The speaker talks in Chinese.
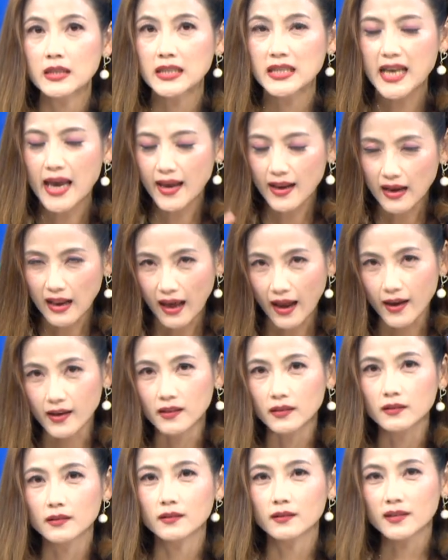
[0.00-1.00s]
再
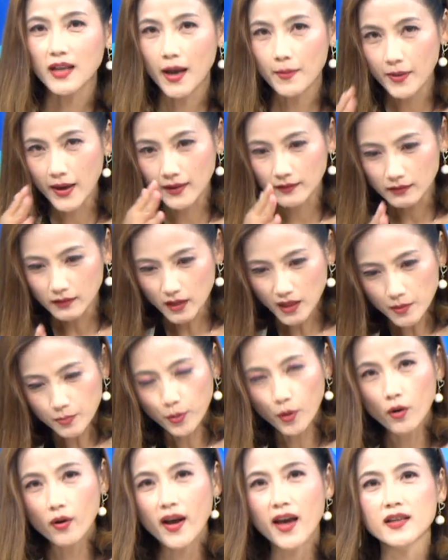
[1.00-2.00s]
来。大盘一
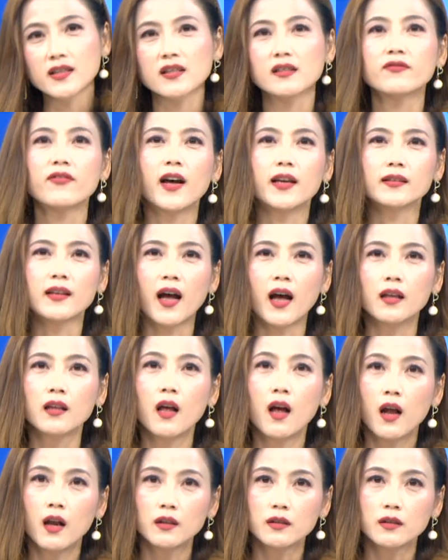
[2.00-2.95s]
波开始反弹，